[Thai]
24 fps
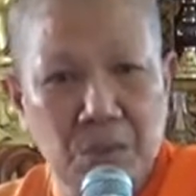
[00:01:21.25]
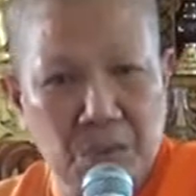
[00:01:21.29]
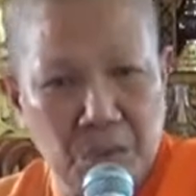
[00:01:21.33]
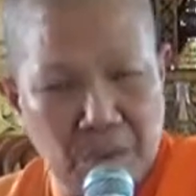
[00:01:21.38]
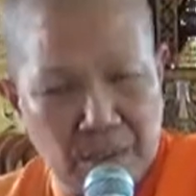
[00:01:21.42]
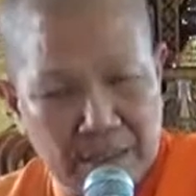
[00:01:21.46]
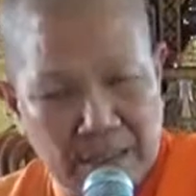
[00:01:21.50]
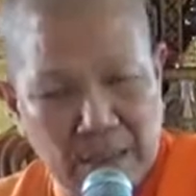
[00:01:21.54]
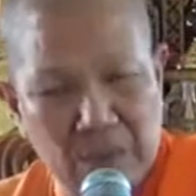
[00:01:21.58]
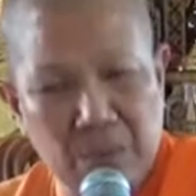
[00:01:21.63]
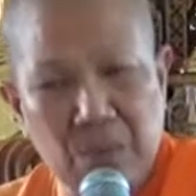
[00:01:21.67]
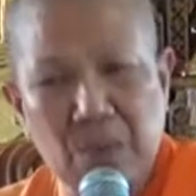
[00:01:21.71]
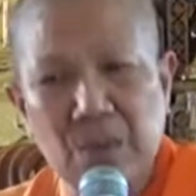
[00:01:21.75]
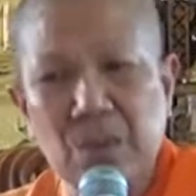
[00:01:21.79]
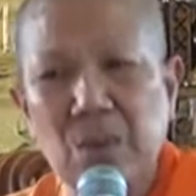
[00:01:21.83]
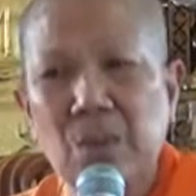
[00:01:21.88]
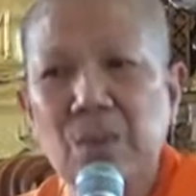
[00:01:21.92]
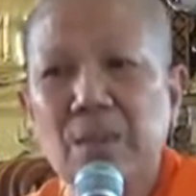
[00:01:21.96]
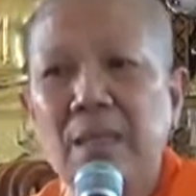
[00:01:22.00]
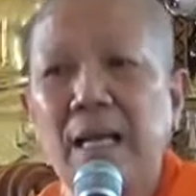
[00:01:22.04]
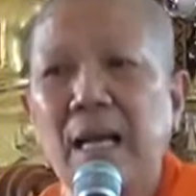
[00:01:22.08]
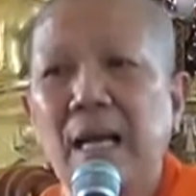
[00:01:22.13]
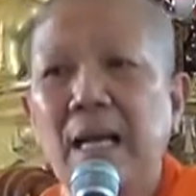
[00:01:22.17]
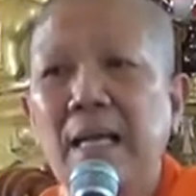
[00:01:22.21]
ตัวเราก็
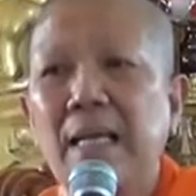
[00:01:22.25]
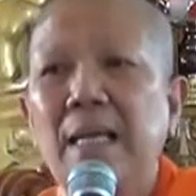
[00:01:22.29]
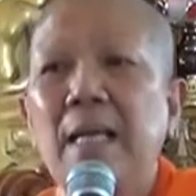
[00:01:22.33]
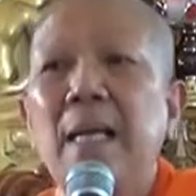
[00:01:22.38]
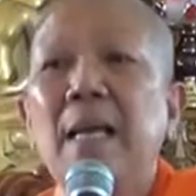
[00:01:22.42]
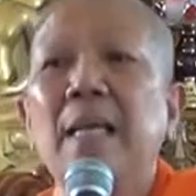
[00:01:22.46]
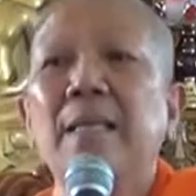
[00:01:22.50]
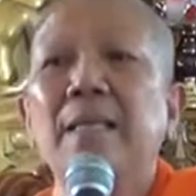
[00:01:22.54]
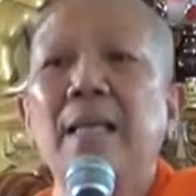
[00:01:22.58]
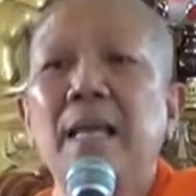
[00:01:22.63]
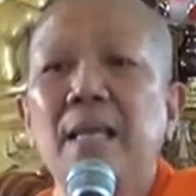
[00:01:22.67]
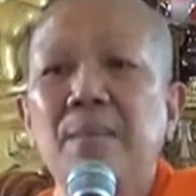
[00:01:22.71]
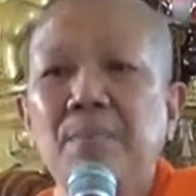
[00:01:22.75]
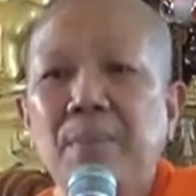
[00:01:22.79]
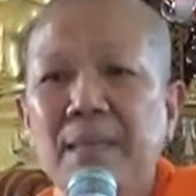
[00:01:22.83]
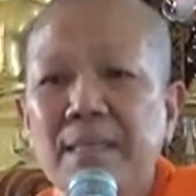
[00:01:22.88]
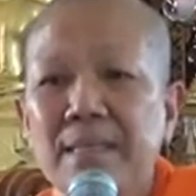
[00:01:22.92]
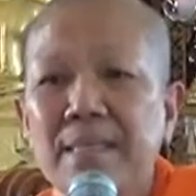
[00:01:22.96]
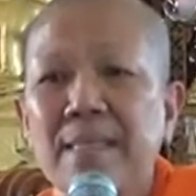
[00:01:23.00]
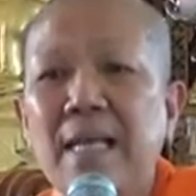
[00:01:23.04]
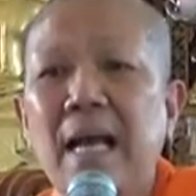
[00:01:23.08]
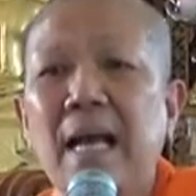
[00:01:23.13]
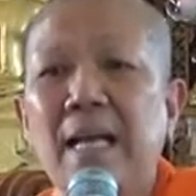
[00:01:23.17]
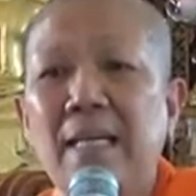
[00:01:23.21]
ต้องได้ ในพร
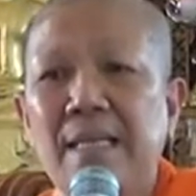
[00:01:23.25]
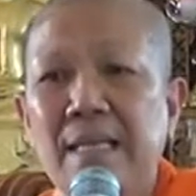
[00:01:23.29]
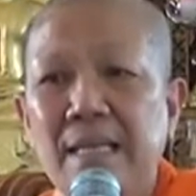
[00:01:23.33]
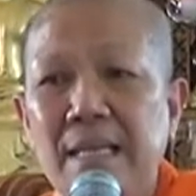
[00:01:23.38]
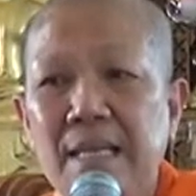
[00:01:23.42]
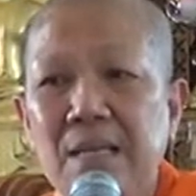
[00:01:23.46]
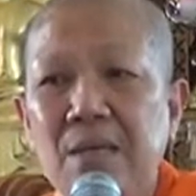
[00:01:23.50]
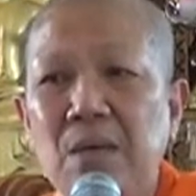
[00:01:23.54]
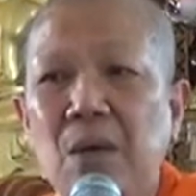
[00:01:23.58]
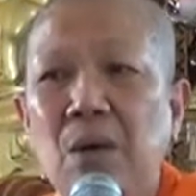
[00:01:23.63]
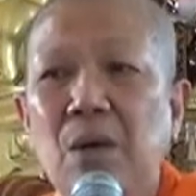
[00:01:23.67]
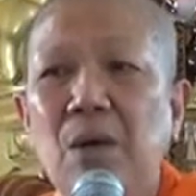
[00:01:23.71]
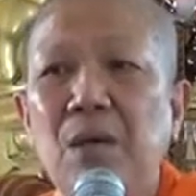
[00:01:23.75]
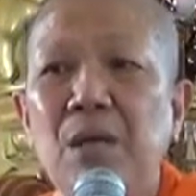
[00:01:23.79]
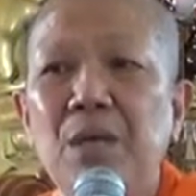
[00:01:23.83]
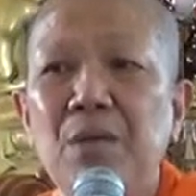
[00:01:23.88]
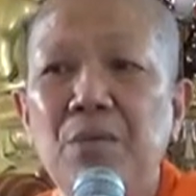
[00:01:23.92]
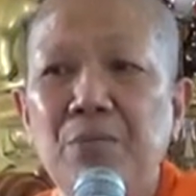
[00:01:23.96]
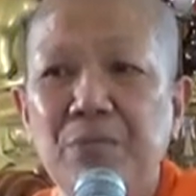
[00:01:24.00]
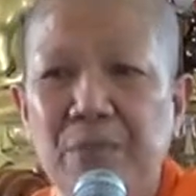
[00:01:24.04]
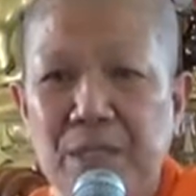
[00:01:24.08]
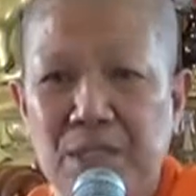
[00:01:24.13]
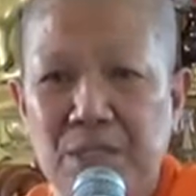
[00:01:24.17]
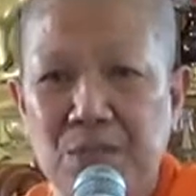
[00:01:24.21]
รษานี้ขอให้
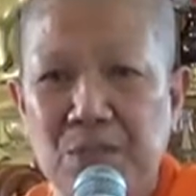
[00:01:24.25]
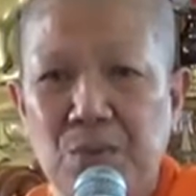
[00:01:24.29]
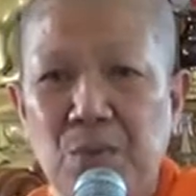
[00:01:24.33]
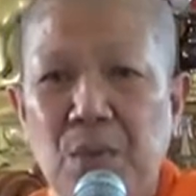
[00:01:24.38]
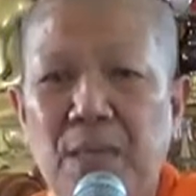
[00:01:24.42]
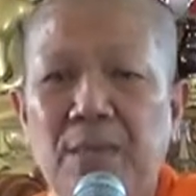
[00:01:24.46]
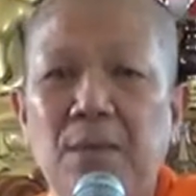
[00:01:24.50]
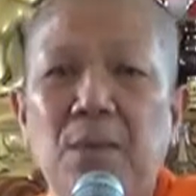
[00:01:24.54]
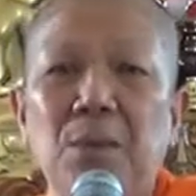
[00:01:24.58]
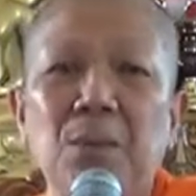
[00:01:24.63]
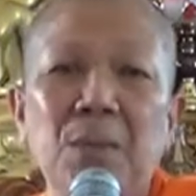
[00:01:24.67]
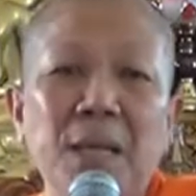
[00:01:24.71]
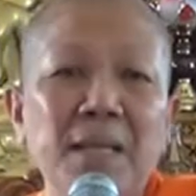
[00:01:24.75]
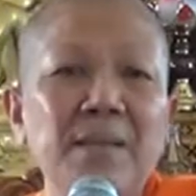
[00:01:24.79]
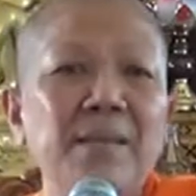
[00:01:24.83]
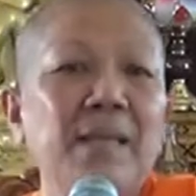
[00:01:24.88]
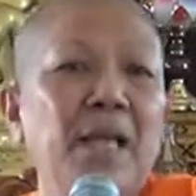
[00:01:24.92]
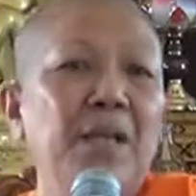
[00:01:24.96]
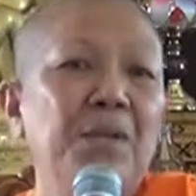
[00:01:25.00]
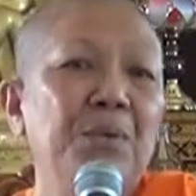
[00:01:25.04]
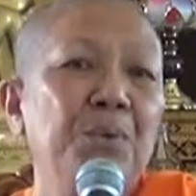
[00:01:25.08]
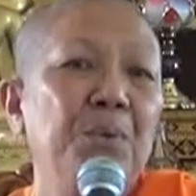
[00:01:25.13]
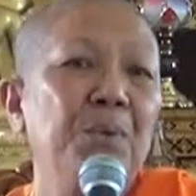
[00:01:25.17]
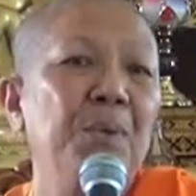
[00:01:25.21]
ฝึกสวดรัต
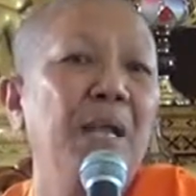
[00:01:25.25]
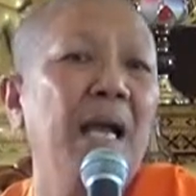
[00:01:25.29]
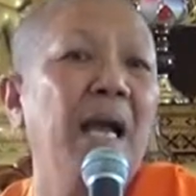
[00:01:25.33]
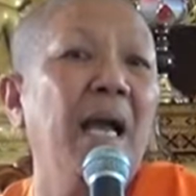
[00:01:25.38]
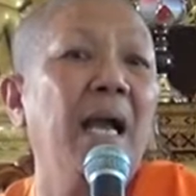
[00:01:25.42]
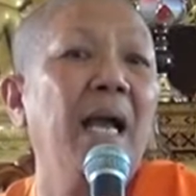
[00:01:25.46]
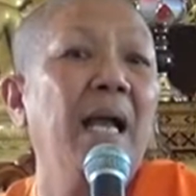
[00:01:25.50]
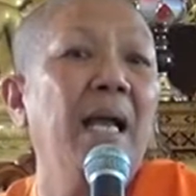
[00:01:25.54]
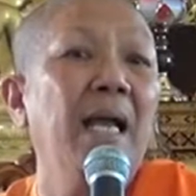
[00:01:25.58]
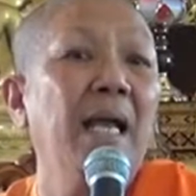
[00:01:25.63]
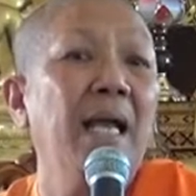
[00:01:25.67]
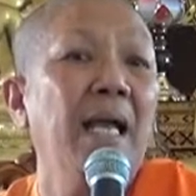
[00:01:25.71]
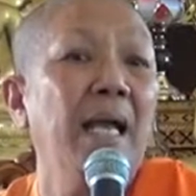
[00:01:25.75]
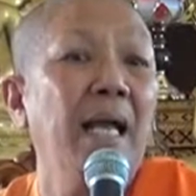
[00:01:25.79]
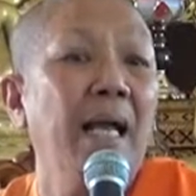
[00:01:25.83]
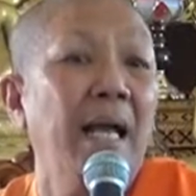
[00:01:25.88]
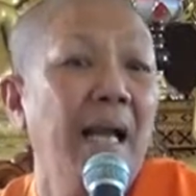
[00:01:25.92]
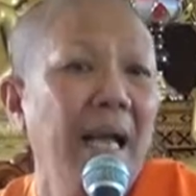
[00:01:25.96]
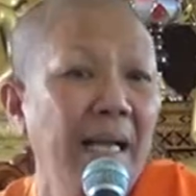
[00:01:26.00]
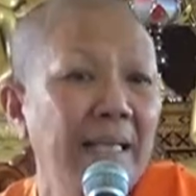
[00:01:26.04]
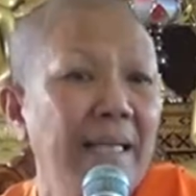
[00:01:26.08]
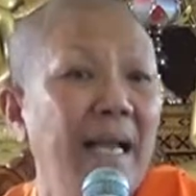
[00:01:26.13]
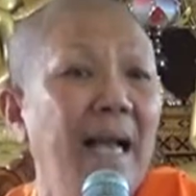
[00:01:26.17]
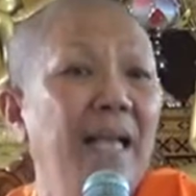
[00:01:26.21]
ตัญยูนัง
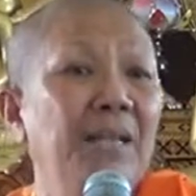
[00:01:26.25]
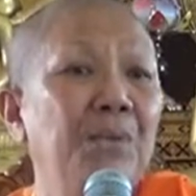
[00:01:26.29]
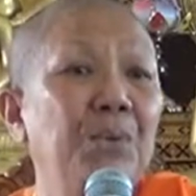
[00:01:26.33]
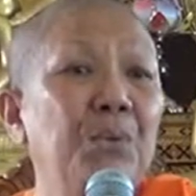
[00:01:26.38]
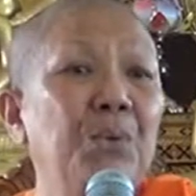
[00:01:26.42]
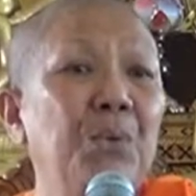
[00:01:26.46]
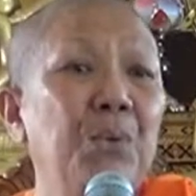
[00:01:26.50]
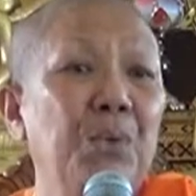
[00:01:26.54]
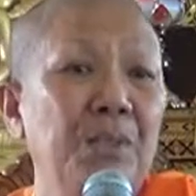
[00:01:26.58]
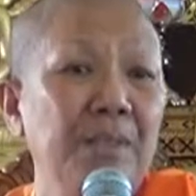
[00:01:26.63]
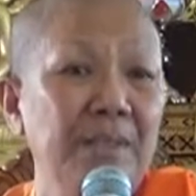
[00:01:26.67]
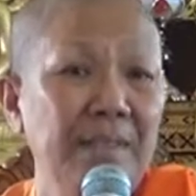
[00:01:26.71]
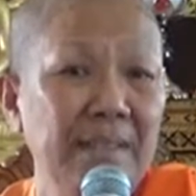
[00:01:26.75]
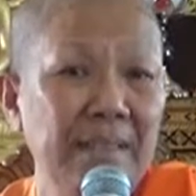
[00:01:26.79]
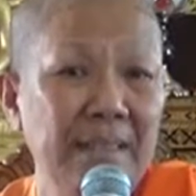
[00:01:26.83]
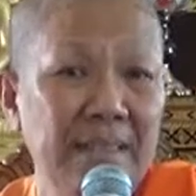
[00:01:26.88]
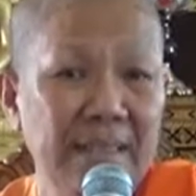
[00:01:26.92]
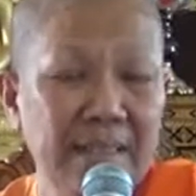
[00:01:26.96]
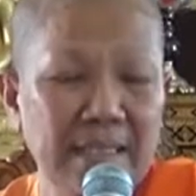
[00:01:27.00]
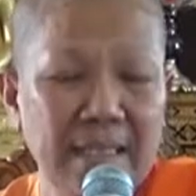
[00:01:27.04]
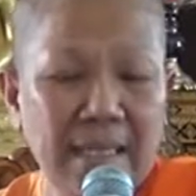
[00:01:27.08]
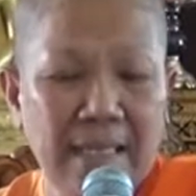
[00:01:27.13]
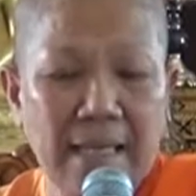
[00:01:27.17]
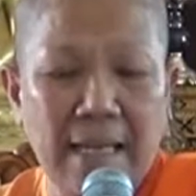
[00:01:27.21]
ให้ได้ทุกคน
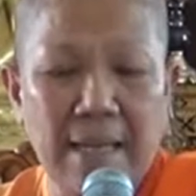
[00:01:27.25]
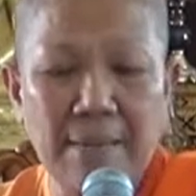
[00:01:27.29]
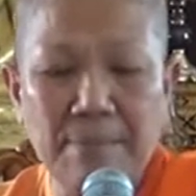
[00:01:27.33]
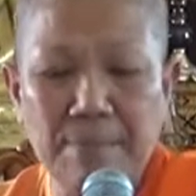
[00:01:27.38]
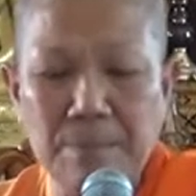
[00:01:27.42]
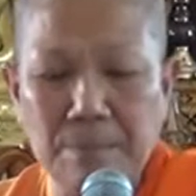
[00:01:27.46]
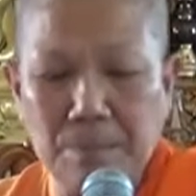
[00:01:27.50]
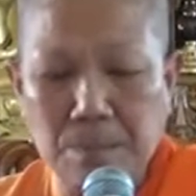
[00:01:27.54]
นะคะ